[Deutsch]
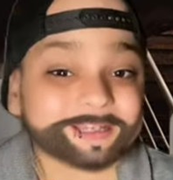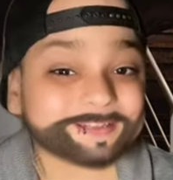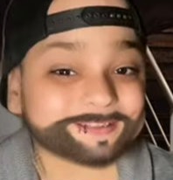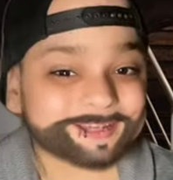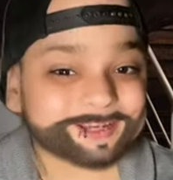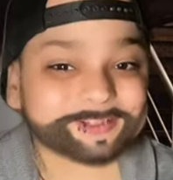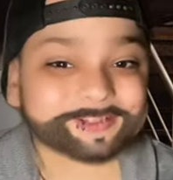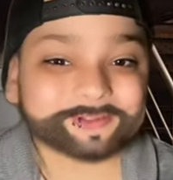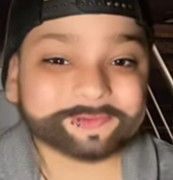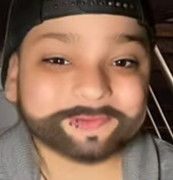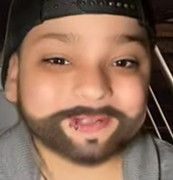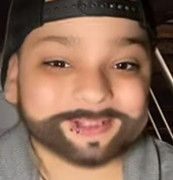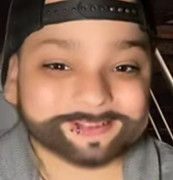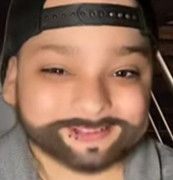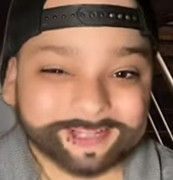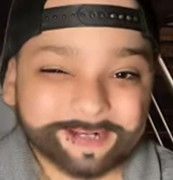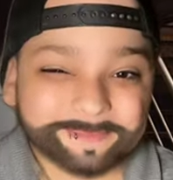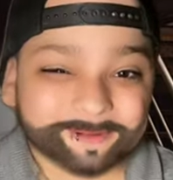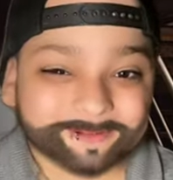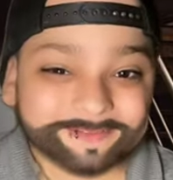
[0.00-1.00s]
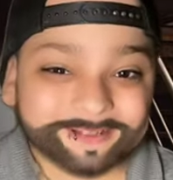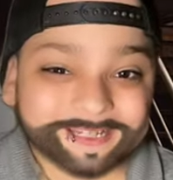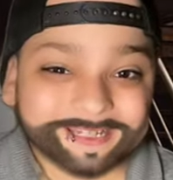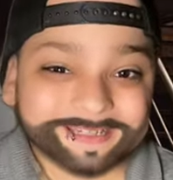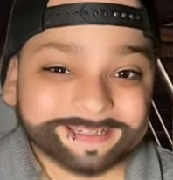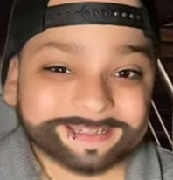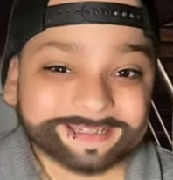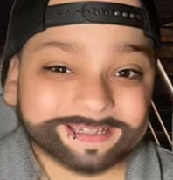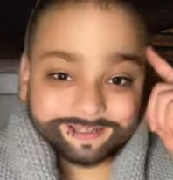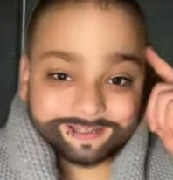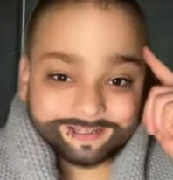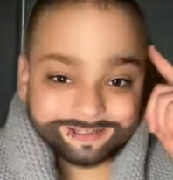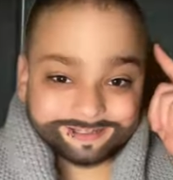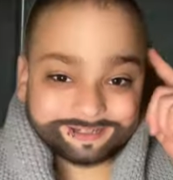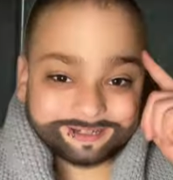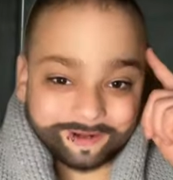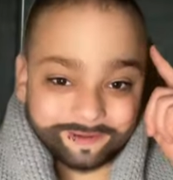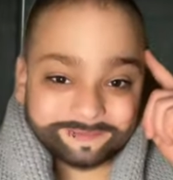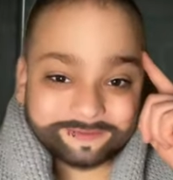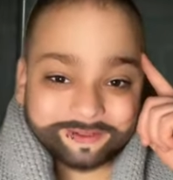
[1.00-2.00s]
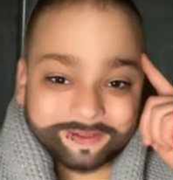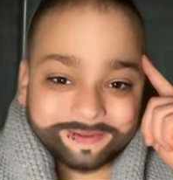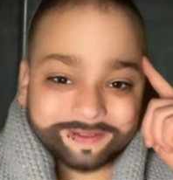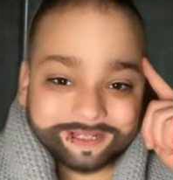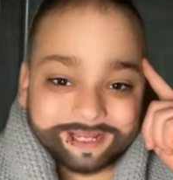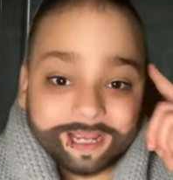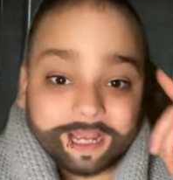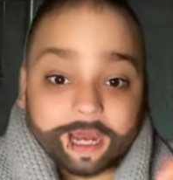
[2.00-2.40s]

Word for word: Denkst du dasselbe wie ich? Ich glaube schon,